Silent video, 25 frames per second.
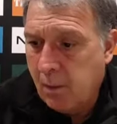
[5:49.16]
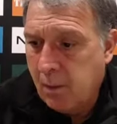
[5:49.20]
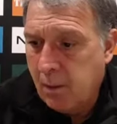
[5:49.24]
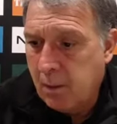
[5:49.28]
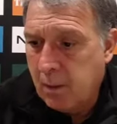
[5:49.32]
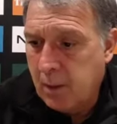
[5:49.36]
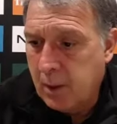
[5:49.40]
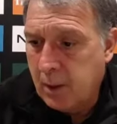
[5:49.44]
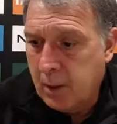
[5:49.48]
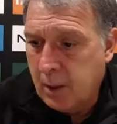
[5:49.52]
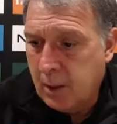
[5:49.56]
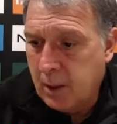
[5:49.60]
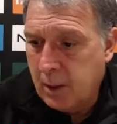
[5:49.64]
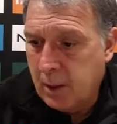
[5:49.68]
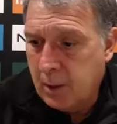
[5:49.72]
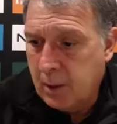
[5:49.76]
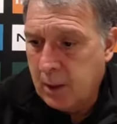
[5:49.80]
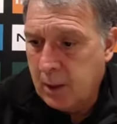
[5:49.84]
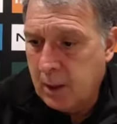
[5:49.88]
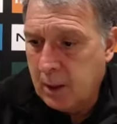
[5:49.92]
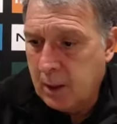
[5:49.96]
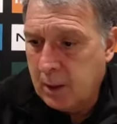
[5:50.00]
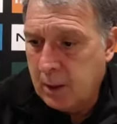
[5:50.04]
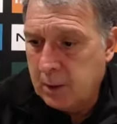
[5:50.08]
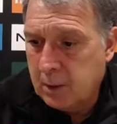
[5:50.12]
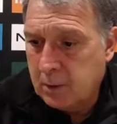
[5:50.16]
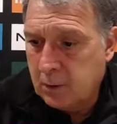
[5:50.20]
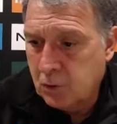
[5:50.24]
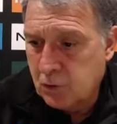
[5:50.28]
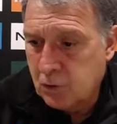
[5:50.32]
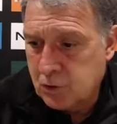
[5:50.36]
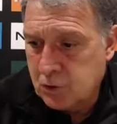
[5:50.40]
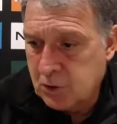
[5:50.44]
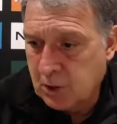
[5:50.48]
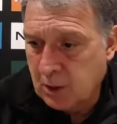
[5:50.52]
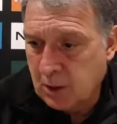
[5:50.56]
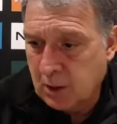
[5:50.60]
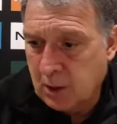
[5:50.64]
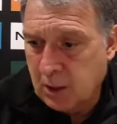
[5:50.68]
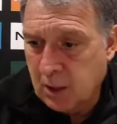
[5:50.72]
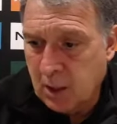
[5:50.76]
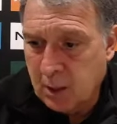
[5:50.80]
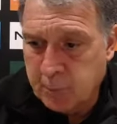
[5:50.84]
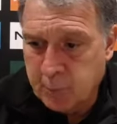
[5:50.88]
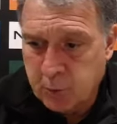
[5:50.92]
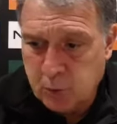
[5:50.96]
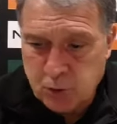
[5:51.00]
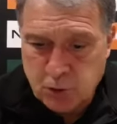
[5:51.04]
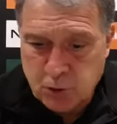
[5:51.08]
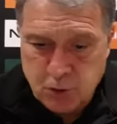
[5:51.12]
Eh, nos seguiría
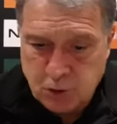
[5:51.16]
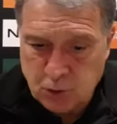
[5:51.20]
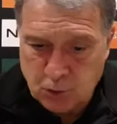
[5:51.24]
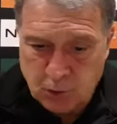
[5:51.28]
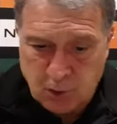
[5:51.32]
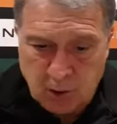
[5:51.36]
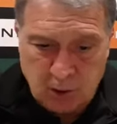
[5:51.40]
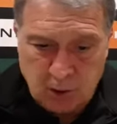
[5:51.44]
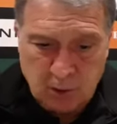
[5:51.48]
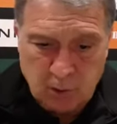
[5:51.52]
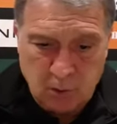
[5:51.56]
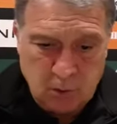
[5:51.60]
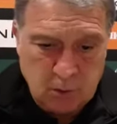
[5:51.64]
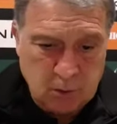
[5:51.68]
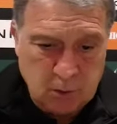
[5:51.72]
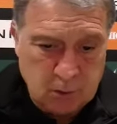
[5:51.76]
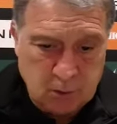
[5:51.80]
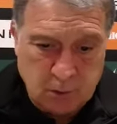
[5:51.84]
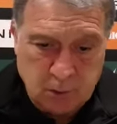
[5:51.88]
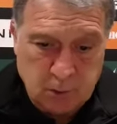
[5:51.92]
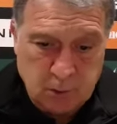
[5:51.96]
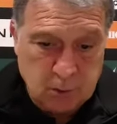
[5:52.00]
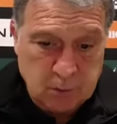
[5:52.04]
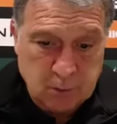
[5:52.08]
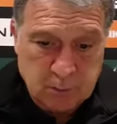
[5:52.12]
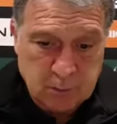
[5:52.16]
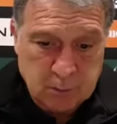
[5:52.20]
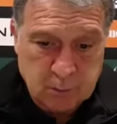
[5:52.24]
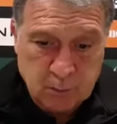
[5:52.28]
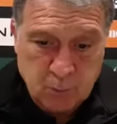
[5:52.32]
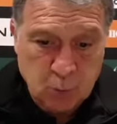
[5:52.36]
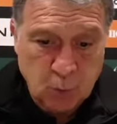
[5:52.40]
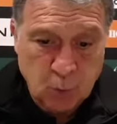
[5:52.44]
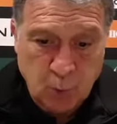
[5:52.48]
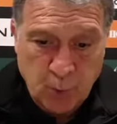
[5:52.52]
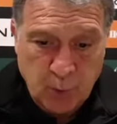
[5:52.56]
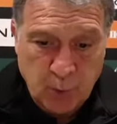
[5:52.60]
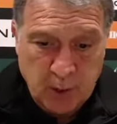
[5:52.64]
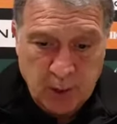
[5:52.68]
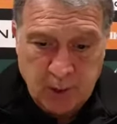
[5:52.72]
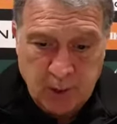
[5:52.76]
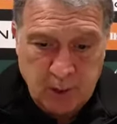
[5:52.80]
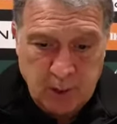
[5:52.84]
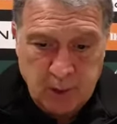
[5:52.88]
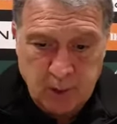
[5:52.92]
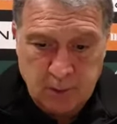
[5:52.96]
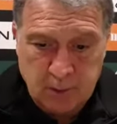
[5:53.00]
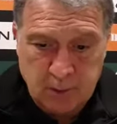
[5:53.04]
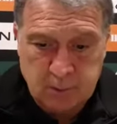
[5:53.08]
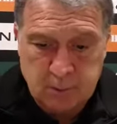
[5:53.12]
posicionando muy bien
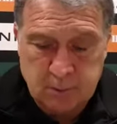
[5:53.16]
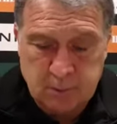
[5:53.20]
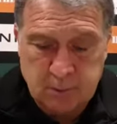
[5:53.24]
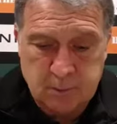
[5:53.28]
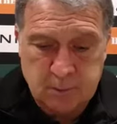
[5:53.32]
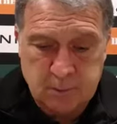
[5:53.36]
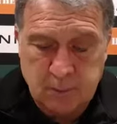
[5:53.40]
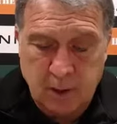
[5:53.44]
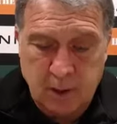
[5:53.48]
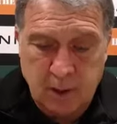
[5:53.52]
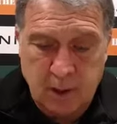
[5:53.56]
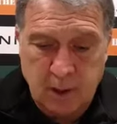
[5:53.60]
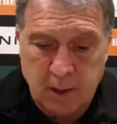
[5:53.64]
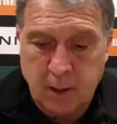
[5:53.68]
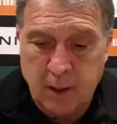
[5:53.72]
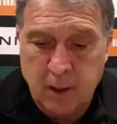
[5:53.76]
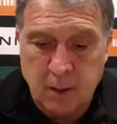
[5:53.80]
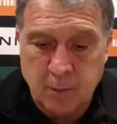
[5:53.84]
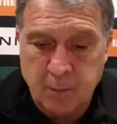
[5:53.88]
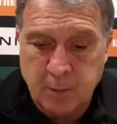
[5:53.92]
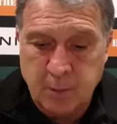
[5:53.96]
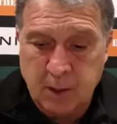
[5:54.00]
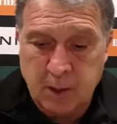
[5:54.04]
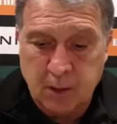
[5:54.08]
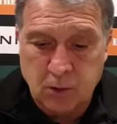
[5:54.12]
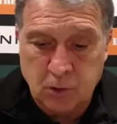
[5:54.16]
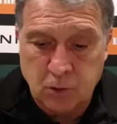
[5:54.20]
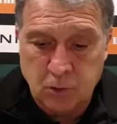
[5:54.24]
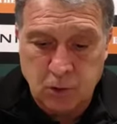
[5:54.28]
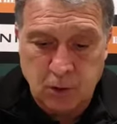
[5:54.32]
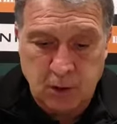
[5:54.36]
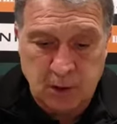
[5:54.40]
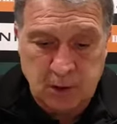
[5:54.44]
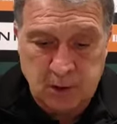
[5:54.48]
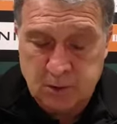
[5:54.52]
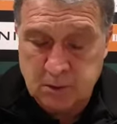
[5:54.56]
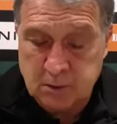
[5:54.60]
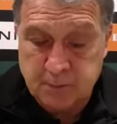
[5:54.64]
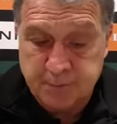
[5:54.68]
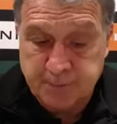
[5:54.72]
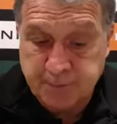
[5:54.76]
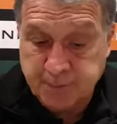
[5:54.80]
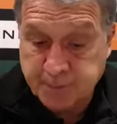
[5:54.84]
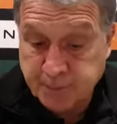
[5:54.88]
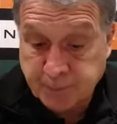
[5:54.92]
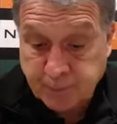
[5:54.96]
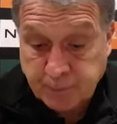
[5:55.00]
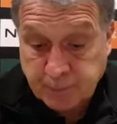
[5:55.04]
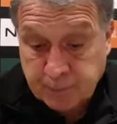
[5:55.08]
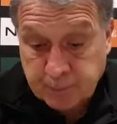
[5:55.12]
en, en las eliminatorias.
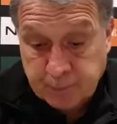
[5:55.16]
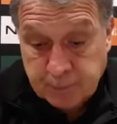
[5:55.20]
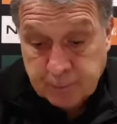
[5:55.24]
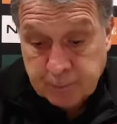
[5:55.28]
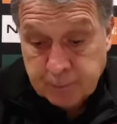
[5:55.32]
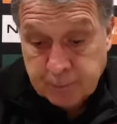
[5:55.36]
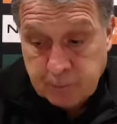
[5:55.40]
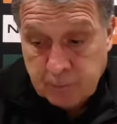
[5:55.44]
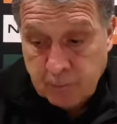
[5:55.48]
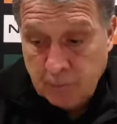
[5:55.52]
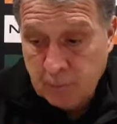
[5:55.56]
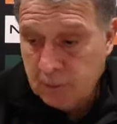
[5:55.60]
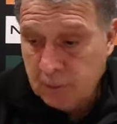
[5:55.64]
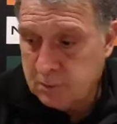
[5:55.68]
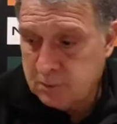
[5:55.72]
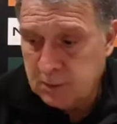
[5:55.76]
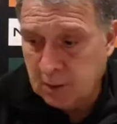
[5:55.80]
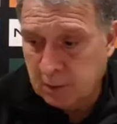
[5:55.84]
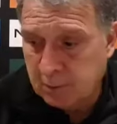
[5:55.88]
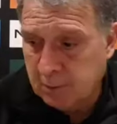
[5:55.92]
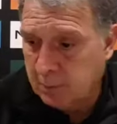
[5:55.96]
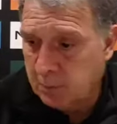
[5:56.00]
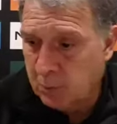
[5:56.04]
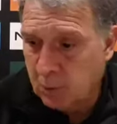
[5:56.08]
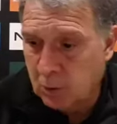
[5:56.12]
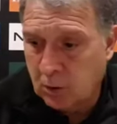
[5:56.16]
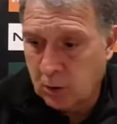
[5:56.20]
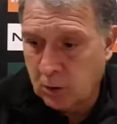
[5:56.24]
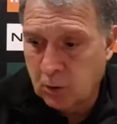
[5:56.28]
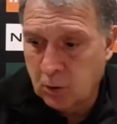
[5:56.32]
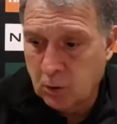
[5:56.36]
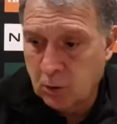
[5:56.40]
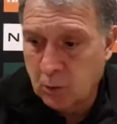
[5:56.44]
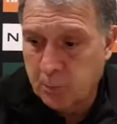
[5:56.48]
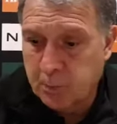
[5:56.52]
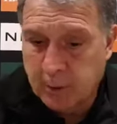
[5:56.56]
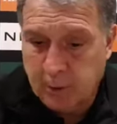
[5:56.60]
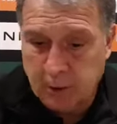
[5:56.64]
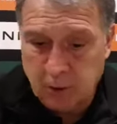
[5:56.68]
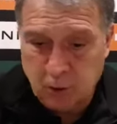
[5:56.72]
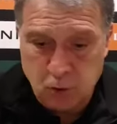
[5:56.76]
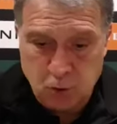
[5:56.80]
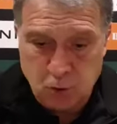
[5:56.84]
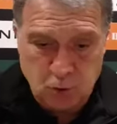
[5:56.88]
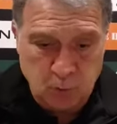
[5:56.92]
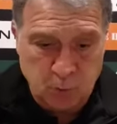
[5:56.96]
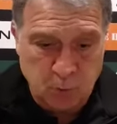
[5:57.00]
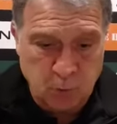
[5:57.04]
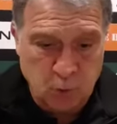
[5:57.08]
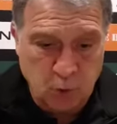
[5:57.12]
Sabemos que los dos partidos
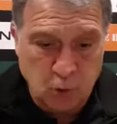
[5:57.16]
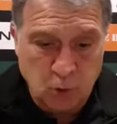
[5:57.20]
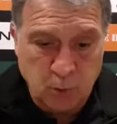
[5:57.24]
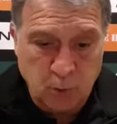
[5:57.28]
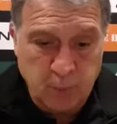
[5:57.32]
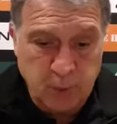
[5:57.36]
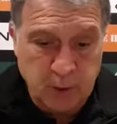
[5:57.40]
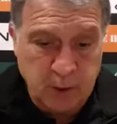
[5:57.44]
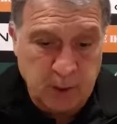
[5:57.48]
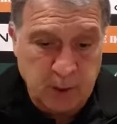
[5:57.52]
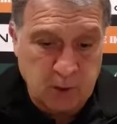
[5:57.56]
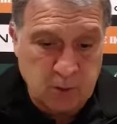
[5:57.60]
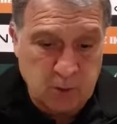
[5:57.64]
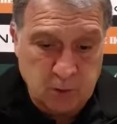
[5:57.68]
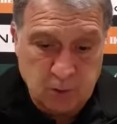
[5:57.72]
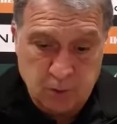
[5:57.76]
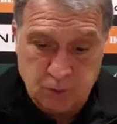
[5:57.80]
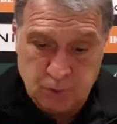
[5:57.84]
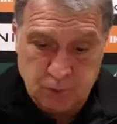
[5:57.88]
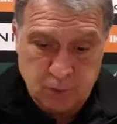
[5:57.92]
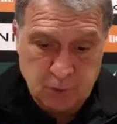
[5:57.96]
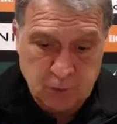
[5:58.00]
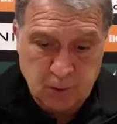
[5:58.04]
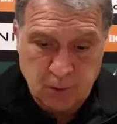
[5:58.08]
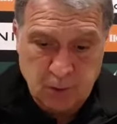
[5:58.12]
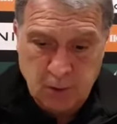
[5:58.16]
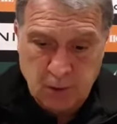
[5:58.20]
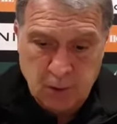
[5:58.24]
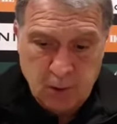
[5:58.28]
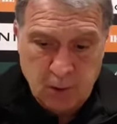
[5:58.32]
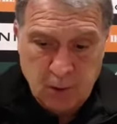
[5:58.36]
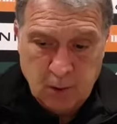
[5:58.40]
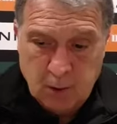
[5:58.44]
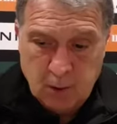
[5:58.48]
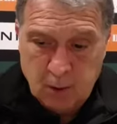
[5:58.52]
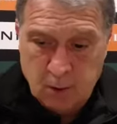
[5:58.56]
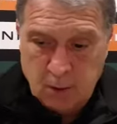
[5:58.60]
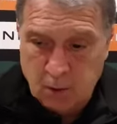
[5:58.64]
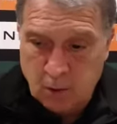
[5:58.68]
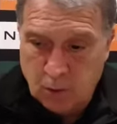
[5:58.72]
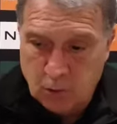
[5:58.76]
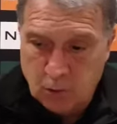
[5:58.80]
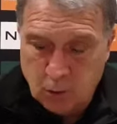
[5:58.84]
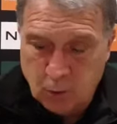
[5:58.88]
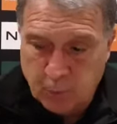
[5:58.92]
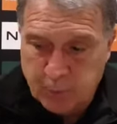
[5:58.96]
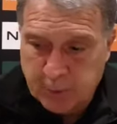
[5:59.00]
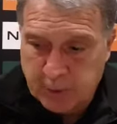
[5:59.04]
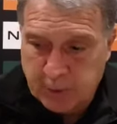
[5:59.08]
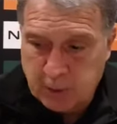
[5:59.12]
son muy complejos, los
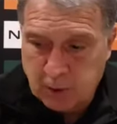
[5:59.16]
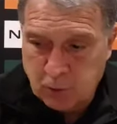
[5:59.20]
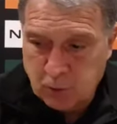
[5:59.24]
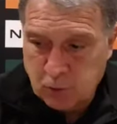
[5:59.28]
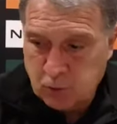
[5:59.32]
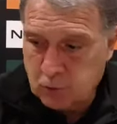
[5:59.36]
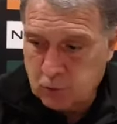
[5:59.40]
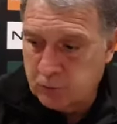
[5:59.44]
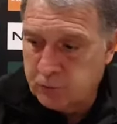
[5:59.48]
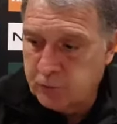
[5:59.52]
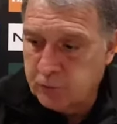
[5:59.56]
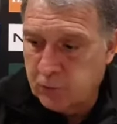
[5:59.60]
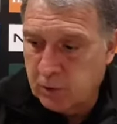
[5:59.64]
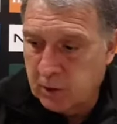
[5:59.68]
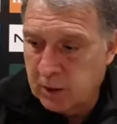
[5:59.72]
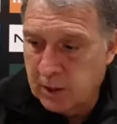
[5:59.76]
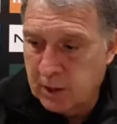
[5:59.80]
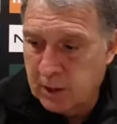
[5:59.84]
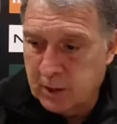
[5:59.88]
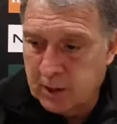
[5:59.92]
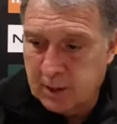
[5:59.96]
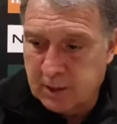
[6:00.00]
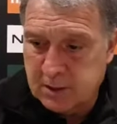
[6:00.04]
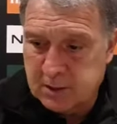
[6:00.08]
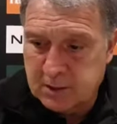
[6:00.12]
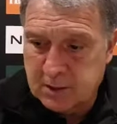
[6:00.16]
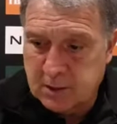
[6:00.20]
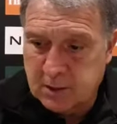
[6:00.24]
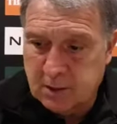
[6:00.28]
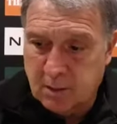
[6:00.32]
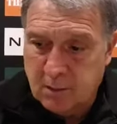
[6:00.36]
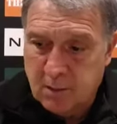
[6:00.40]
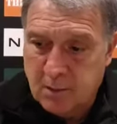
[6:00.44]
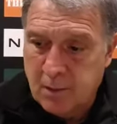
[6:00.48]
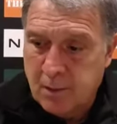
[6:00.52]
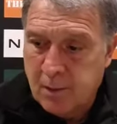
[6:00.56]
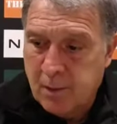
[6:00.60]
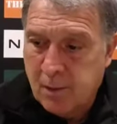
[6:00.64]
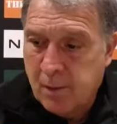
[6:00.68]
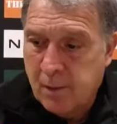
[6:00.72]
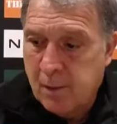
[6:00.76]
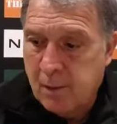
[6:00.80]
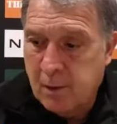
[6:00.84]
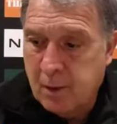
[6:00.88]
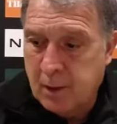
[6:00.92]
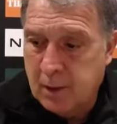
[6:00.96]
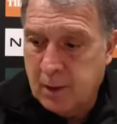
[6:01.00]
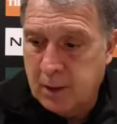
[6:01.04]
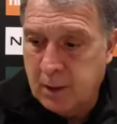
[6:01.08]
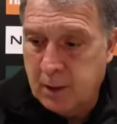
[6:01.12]
dos partidos son fuera de casa.
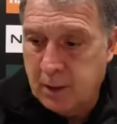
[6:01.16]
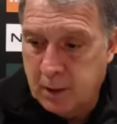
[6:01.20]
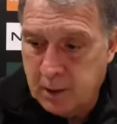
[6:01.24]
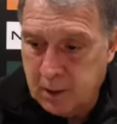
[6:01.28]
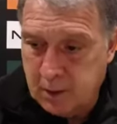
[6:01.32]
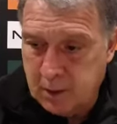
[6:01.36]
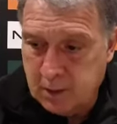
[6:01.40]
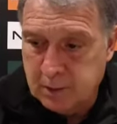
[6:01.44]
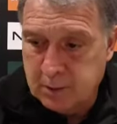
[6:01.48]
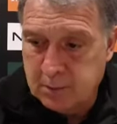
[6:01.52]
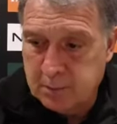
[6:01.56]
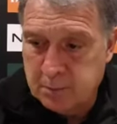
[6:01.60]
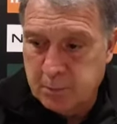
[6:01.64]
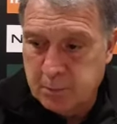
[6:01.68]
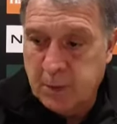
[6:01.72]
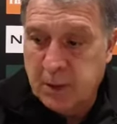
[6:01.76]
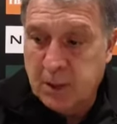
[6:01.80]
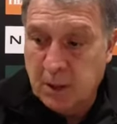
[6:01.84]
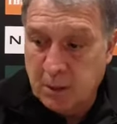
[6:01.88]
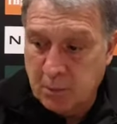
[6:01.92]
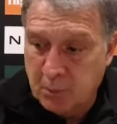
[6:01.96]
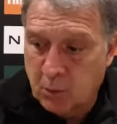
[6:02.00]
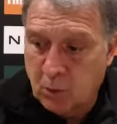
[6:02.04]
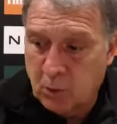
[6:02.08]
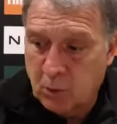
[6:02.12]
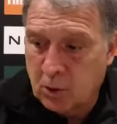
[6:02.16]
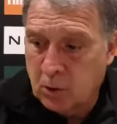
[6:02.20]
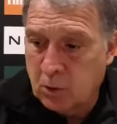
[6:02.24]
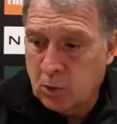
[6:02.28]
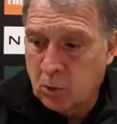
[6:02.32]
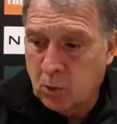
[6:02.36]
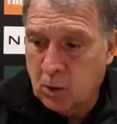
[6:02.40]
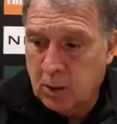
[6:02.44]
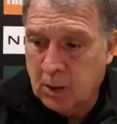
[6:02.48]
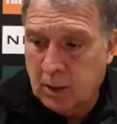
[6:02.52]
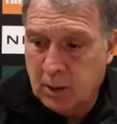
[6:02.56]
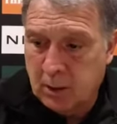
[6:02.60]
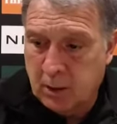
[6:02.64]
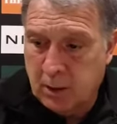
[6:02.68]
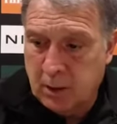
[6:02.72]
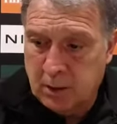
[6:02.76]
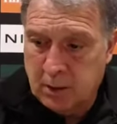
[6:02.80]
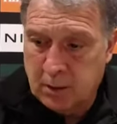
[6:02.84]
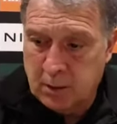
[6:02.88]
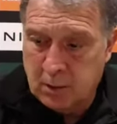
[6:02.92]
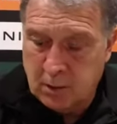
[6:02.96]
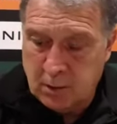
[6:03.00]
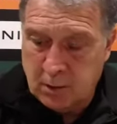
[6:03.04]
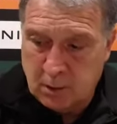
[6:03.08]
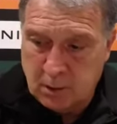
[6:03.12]
Eh, venimos de jugar
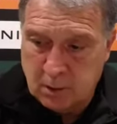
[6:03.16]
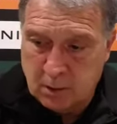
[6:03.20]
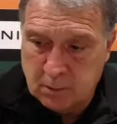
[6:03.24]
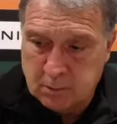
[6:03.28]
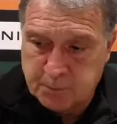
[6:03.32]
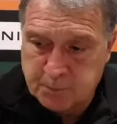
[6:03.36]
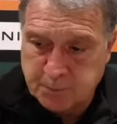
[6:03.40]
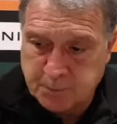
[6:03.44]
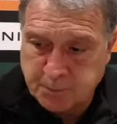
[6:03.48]
este,